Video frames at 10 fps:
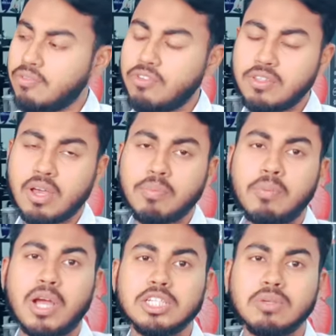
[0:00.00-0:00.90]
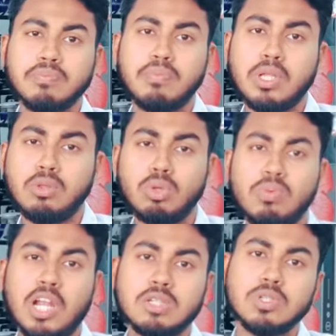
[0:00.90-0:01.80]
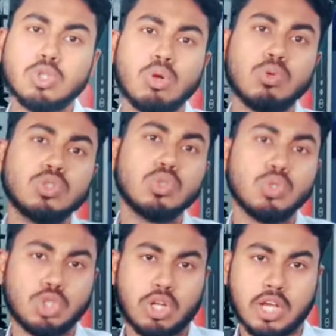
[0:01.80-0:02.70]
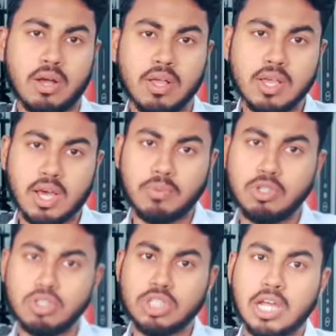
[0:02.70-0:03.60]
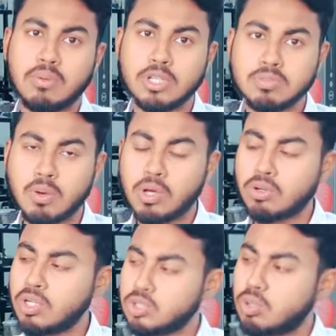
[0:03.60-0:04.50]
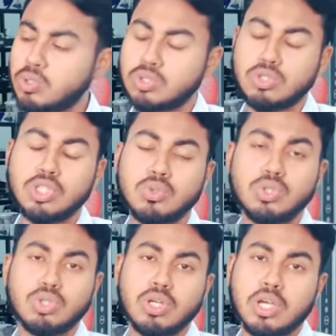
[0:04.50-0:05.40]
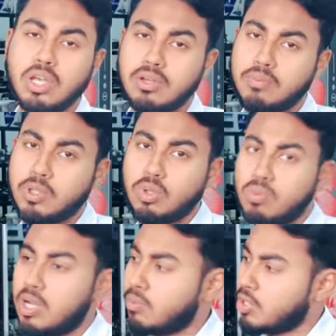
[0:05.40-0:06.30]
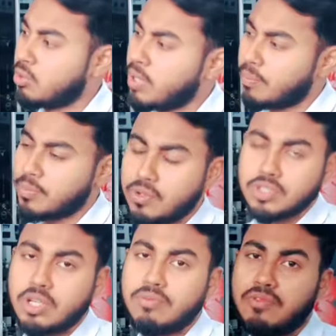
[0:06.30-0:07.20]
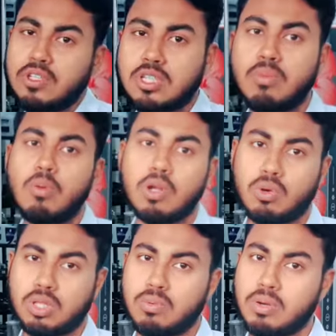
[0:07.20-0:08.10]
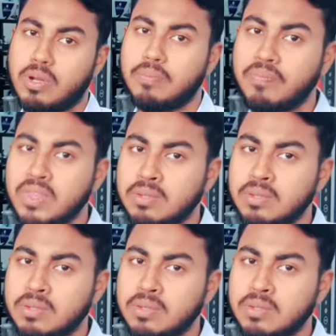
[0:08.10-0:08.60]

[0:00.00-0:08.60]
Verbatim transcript: এই ফ্রিজে আপনার মাসিক বিদ্যুৎ বিল আসবে সর্বোচ্চ দুশো টাকা আপনি যদি সারা মাস ব্যবহার করেন সর্বোচ্চ হচ্ছে দুইশো টাকা বিদ্যুৎ বিলের মাধ্যমে আপনি হচ্ছে এই ফ্রিজটা ব্যবহার করতে পারবেন